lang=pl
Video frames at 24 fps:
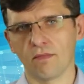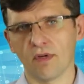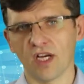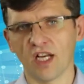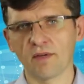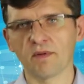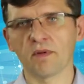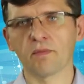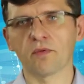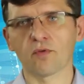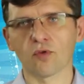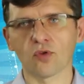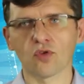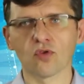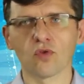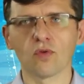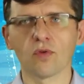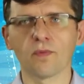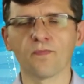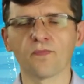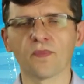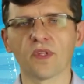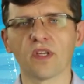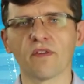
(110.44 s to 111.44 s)
albo po
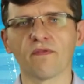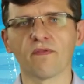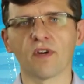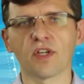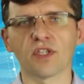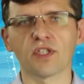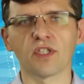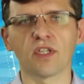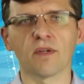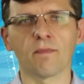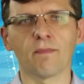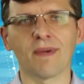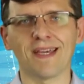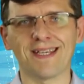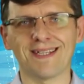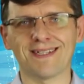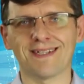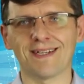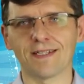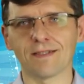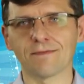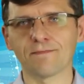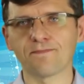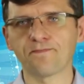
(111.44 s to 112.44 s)
prostu właśnie
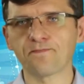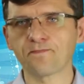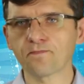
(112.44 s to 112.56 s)
baseline.